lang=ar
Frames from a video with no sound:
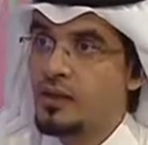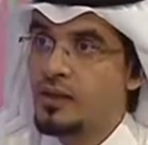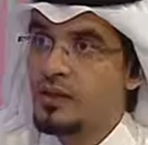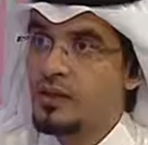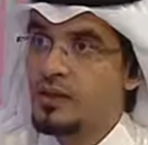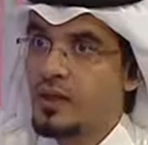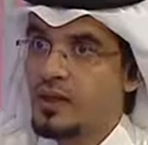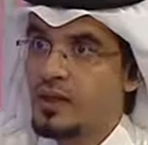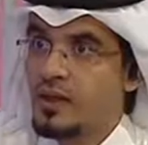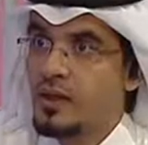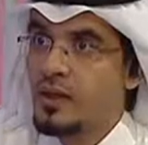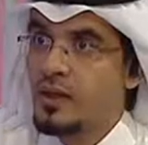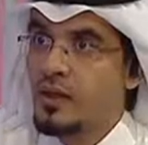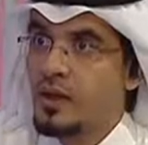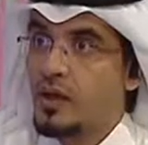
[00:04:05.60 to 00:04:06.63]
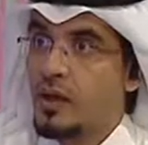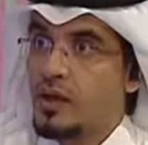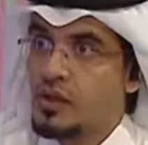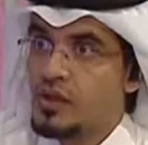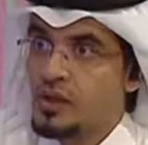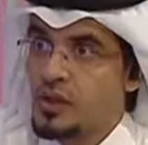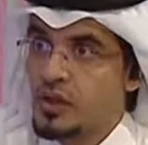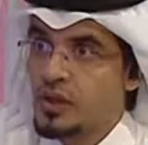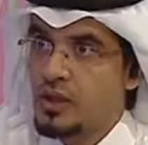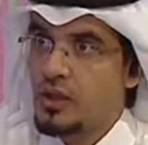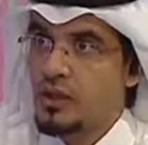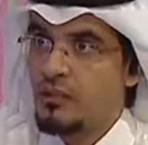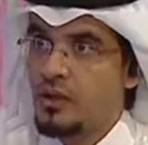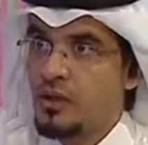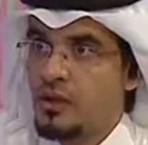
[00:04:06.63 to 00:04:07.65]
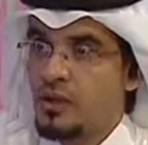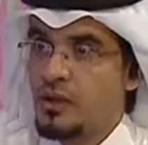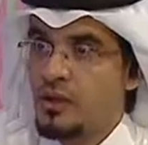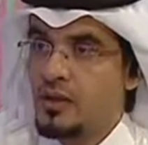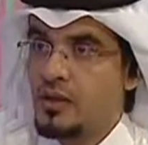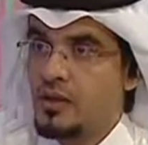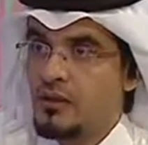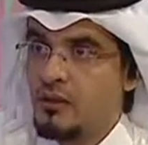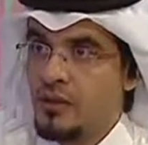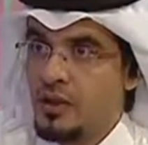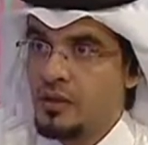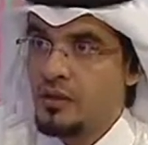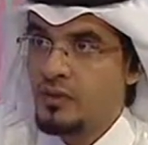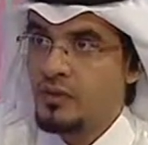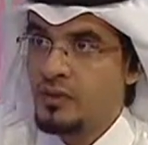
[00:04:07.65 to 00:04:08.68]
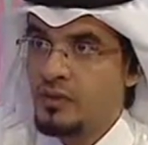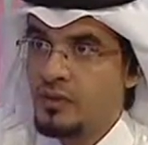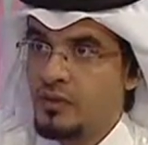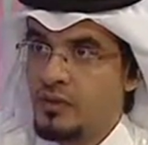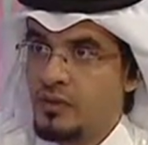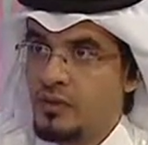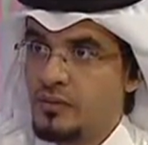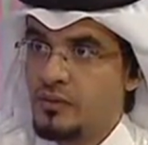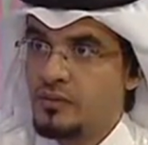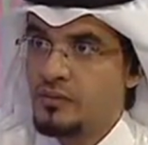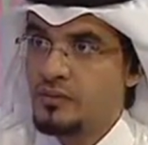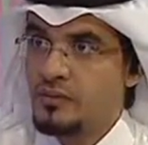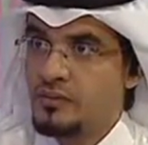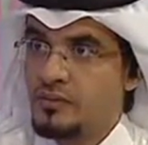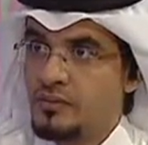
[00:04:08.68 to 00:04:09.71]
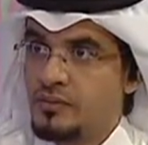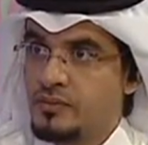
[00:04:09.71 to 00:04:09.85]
يعني غرس القيم الفاضله في الطفل آه،